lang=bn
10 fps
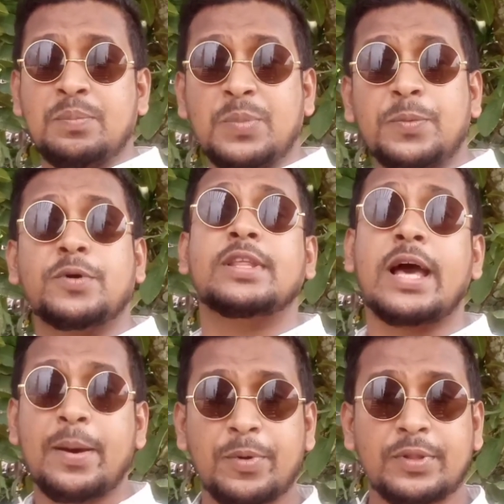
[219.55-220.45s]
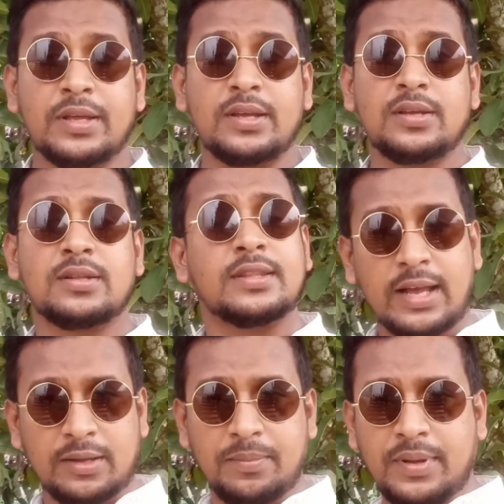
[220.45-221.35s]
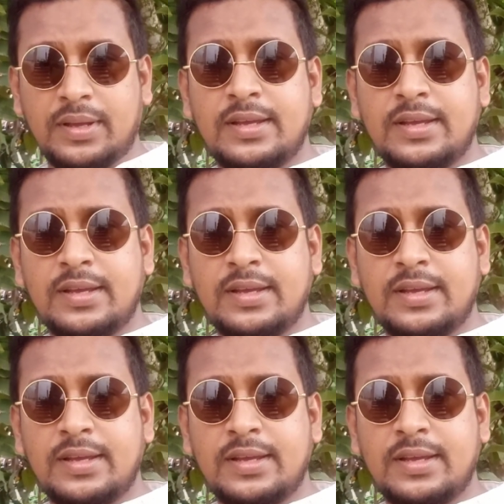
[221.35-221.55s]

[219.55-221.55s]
বিপদে আপদে থাকবে